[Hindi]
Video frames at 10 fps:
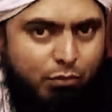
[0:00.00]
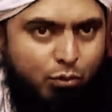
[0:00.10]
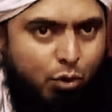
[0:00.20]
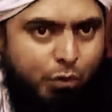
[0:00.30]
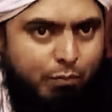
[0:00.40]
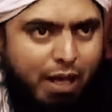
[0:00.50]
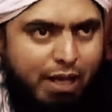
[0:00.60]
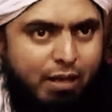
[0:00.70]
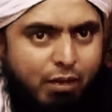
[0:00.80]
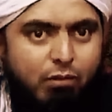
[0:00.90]
उनको कोई
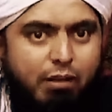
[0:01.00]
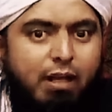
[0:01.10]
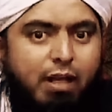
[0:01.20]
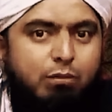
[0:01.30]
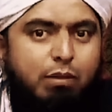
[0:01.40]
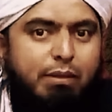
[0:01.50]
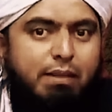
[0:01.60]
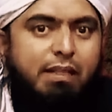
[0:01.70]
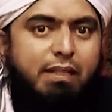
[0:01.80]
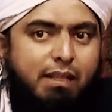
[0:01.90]
मारे ना उन्होंने कहा तुम्हें
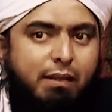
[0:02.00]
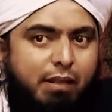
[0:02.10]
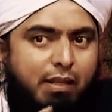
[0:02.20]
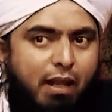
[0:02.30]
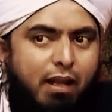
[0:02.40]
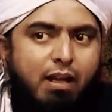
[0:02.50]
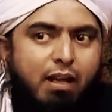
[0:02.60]
पता नहीं है कबीला